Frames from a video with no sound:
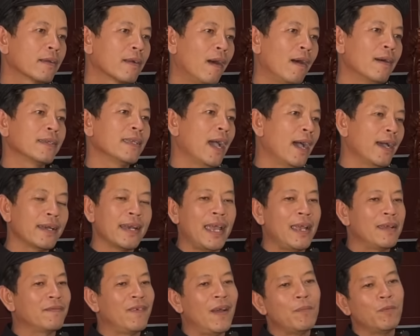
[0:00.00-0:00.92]
còn giờ
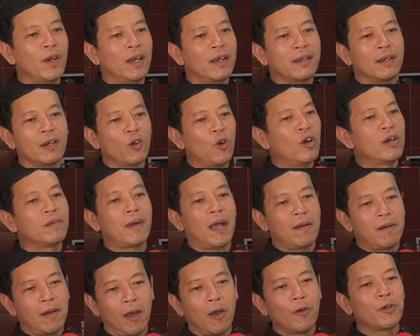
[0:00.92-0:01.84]
này pháp luật luôn
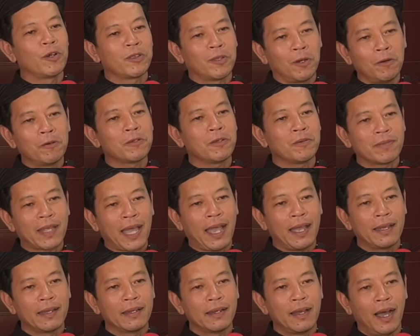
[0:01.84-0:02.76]
bảo hộ người tu chúng
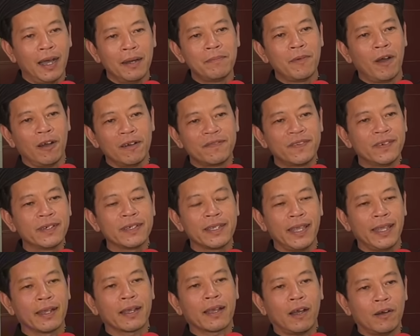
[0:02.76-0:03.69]
ta ở mọi phương
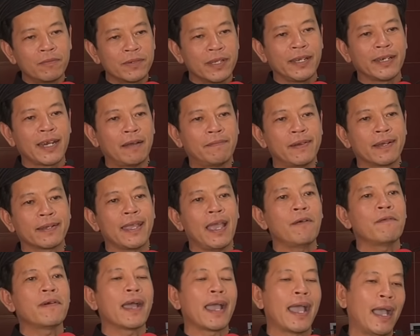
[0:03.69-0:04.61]
diện không riêng đạo Phật
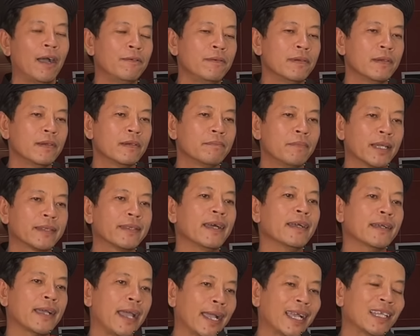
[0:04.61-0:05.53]
giáo và hảo mà
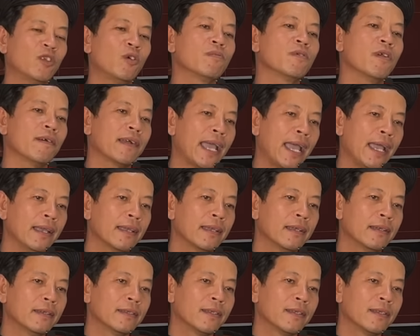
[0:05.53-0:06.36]
tất cả các tôn giáo khác